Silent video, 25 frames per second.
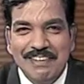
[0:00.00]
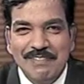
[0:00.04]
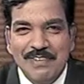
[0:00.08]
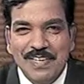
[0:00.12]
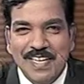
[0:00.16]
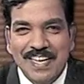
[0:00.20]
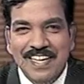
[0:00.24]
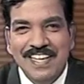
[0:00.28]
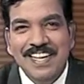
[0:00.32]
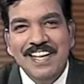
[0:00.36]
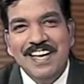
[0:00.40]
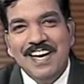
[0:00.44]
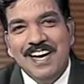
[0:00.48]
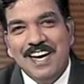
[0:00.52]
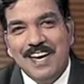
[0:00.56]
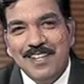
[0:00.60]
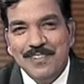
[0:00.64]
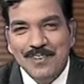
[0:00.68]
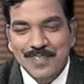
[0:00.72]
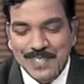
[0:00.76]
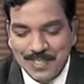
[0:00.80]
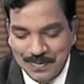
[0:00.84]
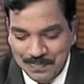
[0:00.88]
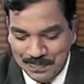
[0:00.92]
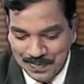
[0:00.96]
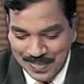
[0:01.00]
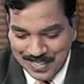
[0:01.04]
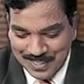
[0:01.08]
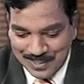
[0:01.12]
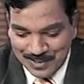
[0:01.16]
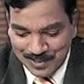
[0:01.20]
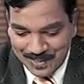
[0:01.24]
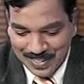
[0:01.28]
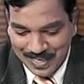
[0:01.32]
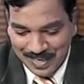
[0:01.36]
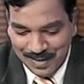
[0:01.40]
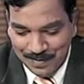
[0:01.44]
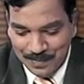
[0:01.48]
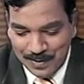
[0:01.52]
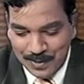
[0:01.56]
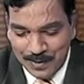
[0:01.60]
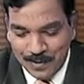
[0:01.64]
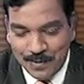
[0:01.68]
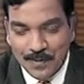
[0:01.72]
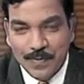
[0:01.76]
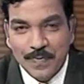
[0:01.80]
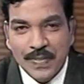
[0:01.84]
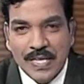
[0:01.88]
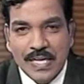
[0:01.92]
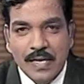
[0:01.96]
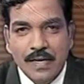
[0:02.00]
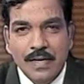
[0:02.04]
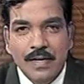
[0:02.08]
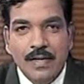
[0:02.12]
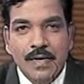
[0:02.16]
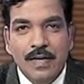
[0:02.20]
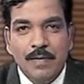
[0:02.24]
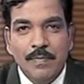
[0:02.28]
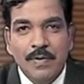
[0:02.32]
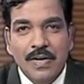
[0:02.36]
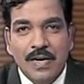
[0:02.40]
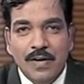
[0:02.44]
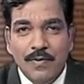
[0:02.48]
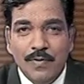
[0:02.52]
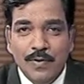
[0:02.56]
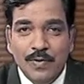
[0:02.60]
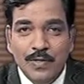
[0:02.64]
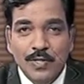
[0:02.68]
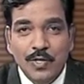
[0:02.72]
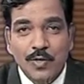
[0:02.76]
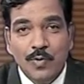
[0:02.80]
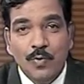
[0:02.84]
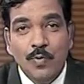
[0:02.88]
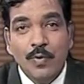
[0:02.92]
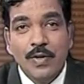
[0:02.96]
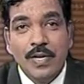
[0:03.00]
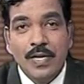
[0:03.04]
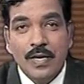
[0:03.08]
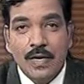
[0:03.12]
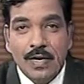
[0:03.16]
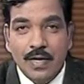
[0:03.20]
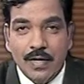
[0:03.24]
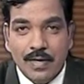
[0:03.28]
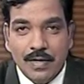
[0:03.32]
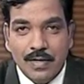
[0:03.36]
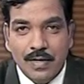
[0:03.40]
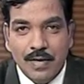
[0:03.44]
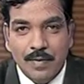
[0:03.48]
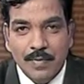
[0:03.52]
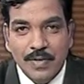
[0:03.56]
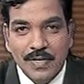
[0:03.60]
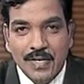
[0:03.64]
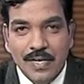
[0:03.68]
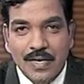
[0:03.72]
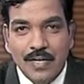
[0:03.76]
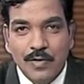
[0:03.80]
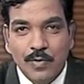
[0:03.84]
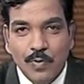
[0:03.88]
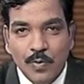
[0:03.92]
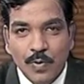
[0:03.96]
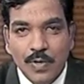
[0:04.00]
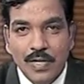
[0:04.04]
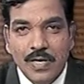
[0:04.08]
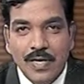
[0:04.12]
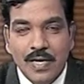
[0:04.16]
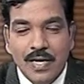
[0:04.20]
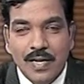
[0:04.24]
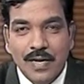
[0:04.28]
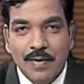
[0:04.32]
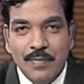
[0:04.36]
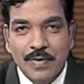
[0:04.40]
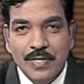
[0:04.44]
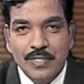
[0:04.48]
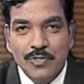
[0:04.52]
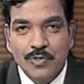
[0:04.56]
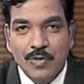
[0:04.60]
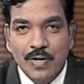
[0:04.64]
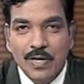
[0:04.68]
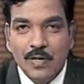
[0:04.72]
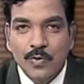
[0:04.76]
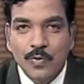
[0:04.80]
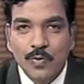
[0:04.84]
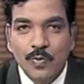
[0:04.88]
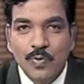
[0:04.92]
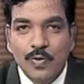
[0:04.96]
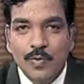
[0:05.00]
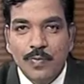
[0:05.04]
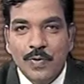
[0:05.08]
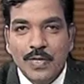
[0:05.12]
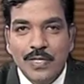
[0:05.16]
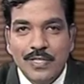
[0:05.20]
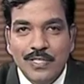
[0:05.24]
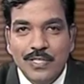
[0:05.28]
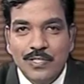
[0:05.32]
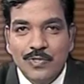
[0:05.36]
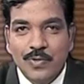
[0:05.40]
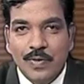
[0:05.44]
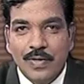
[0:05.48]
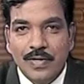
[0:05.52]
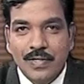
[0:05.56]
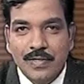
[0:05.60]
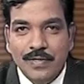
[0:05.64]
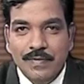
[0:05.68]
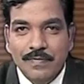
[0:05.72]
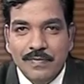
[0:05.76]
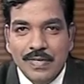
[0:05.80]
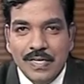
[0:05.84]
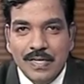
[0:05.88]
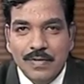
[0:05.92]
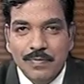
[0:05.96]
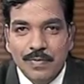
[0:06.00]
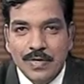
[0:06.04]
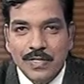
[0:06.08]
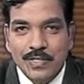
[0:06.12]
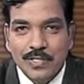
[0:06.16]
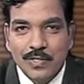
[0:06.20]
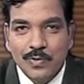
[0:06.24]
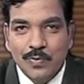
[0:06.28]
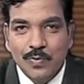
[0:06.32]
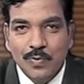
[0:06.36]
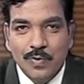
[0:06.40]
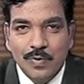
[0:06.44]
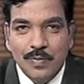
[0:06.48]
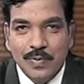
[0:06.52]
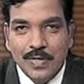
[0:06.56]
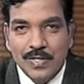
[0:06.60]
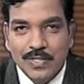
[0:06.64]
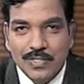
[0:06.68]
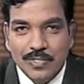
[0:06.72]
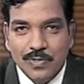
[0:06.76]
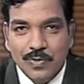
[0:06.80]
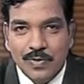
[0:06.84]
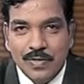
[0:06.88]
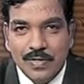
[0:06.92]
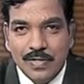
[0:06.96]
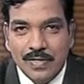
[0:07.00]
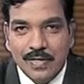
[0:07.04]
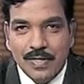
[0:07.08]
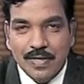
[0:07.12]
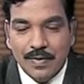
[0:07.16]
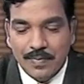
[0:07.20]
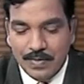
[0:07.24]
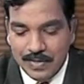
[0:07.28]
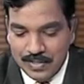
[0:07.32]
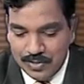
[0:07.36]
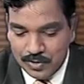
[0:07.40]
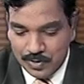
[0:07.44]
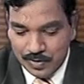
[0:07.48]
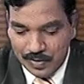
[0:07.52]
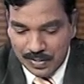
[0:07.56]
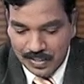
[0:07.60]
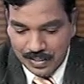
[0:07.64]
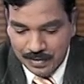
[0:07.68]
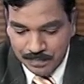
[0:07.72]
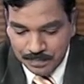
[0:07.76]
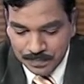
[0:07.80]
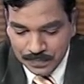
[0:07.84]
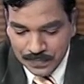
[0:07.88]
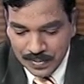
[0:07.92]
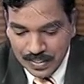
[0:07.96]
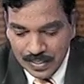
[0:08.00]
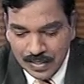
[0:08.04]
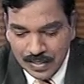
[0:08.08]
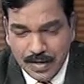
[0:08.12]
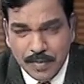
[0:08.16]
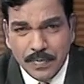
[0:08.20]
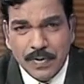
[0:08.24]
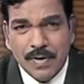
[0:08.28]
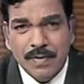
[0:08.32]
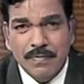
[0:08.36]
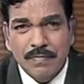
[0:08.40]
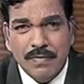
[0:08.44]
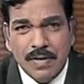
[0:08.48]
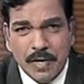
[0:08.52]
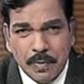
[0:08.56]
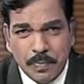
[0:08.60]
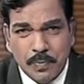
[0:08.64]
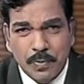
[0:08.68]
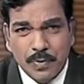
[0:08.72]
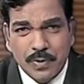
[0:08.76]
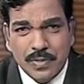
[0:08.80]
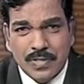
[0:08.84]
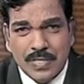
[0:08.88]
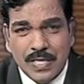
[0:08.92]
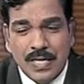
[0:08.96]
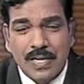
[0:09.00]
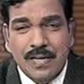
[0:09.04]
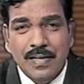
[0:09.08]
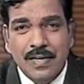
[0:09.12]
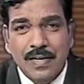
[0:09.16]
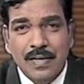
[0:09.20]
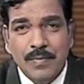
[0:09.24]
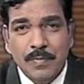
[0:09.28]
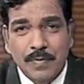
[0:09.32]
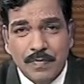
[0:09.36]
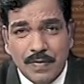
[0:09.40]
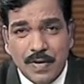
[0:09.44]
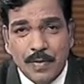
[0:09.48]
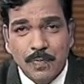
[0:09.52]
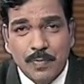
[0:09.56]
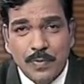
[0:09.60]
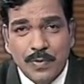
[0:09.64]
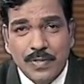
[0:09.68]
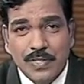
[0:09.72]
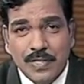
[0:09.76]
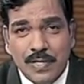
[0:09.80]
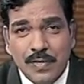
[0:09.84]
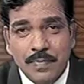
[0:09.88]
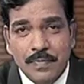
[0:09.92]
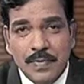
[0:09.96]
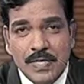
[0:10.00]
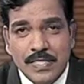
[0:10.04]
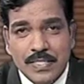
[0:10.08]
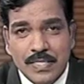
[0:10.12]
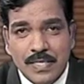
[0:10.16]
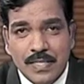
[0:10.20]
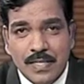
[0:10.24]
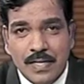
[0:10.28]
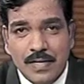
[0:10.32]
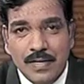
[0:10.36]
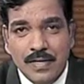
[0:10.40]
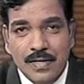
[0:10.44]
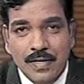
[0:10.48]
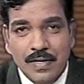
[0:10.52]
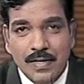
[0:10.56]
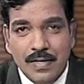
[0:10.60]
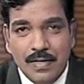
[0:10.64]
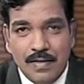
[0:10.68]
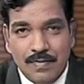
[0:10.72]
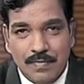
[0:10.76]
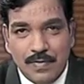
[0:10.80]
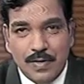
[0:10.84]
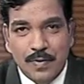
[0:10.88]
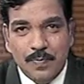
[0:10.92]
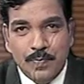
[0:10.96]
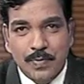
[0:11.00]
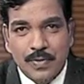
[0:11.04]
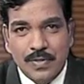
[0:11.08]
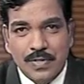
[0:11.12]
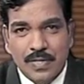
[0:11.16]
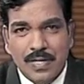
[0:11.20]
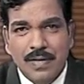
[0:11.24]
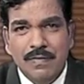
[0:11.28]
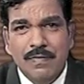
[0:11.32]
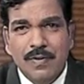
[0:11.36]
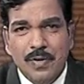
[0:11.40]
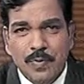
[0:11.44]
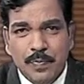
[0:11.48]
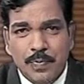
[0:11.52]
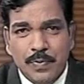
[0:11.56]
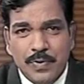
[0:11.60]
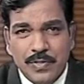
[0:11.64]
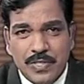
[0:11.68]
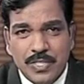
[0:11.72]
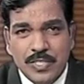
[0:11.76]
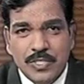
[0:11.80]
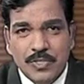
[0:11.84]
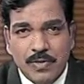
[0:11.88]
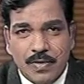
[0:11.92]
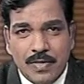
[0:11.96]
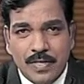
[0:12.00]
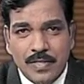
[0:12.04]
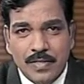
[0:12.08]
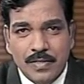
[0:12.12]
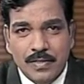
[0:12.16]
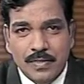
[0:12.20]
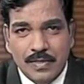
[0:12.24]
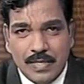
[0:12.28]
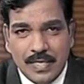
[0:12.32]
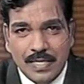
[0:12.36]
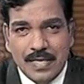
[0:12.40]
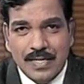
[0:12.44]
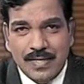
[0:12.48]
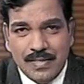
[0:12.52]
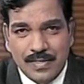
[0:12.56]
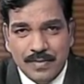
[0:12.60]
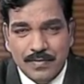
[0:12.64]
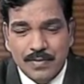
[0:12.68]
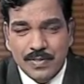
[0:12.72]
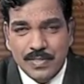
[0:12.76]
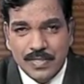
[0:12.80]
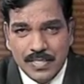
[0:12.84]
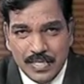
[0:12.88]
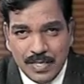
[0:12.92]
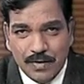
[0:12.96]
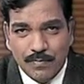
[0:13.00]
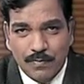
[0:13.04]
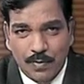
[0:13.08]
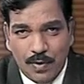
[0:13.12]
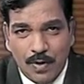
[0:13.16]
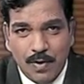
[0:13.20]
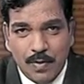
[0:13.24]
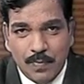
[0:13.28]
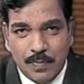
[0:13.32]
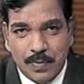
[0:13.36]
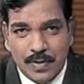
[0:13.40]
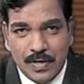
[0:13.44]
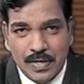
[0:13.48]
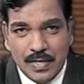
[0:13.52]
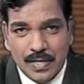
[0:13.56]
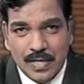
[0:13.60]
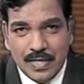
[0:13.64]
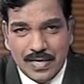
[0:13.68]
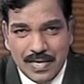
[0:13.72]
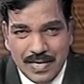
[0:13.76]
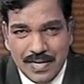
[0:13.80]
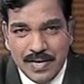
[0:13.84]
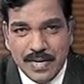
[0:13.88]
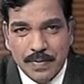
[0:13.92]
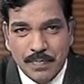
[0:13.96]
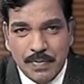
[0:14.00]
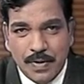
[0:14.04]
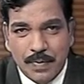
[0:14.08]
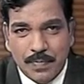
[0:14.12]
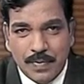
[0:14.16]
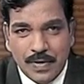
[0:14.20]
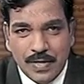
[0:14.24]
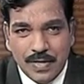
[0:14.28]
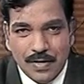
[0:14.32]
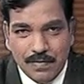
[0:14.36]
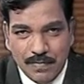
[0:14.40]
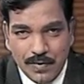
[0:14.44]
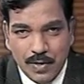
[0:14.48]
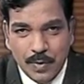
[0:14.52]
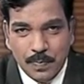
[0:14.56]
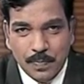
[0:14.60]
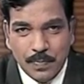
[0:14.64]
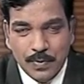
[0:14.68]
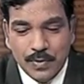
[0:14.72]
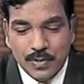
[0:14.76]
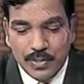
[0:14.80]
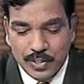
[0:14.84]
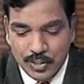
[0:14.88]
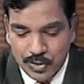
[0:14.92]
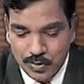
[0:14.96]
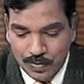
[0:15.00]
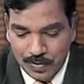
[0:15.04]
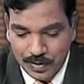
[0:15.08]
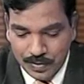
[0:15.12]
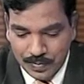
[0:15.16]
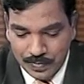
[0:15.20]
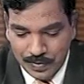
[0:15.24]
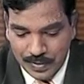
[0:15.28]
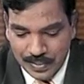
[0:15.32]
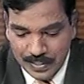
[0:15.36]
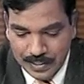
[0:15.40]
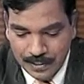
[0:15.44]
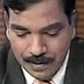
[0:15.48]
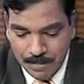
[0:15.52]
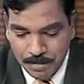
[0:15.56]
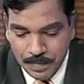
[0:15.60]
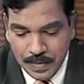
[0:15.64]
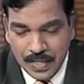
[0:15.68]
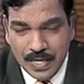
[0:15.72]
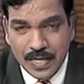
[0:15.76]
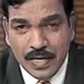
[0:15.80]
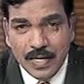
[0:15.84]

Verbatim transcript: இருக்காங்க பாருங்க அதை வந்து பேசுதல் அப்படின்னும் அப்போ அவர் வந்து கூறினார் அப்படின்னா கூறினார் அப்படின்னு சொன்னால் கூறுபடுத்தி சொல்கிறது வேறுபடுத்தி கூறுபடுத்தி சொல்கிறது அப்படின்னு சொன்னால் இப்போ வற்புறுத்தல் அப்போ வற்புறுத்தலும் பேசுகிறது தான் வற்புறுத்தினா வற்புறுத்தி சொல்கிறது இதை வந்து நீங்கள் ஃபாலோ பண்ணுங்கள் கண்டிப்பாக பண்ணுங்கள் வற்புறுத்தி சொல்லக்கூடியது